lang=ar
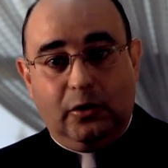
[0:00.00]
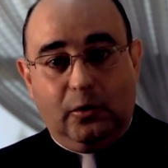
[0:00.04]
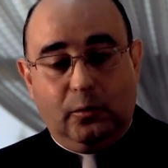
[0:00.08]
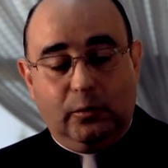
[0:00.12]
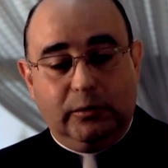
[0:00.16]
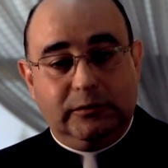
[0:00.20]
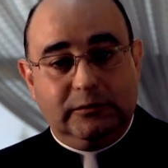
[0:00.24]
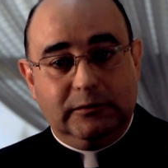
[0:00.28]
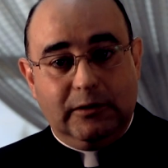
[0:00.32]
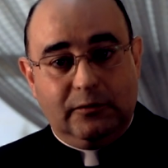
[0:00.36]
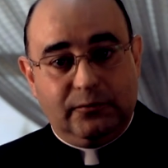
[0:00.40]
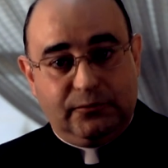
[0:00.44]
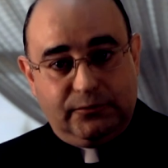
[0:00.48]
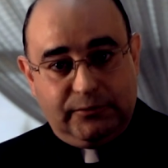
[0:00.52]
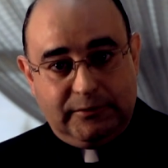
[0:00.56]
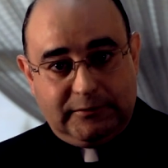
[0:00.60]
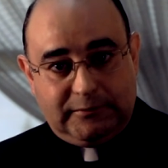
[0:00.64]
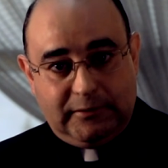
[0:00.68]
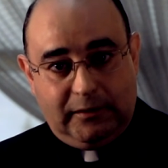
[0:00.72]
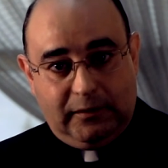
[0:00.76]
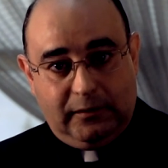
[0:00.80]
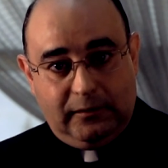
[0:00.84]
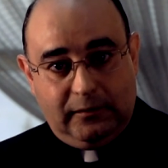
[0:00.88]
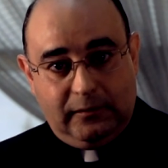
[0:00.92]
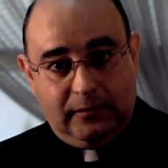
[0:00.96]

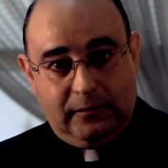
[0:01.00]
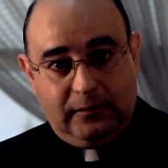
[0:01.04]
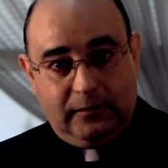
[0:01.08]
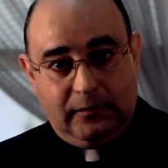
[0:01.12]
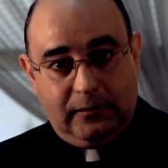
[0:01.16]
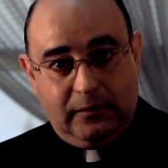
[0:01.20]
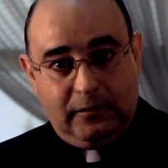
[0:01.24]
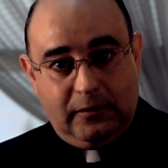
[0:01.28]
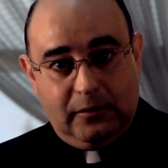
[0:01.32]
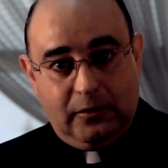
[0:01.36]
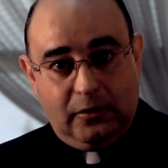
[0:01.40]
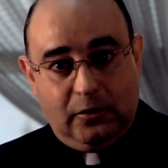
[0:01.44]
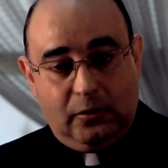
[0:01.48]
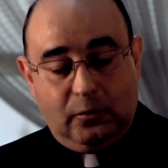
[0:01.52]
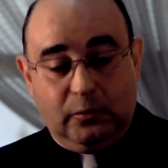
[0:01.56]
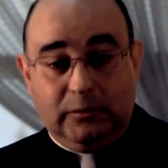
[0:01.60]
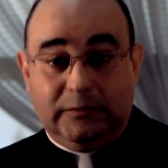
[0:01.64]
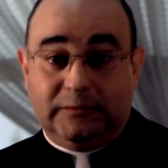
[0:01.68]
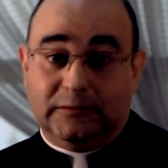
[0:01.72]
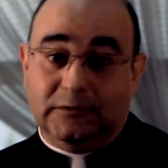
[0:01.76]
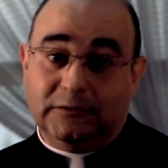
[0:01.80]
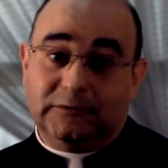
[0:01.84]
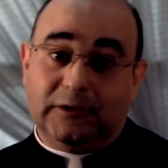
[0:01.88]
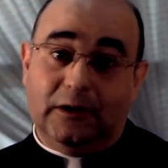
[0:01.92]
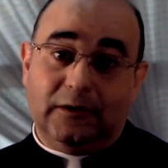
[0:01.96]
وتنفذها
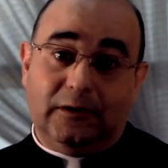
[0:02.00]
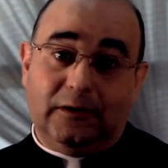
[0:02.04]
والسلطة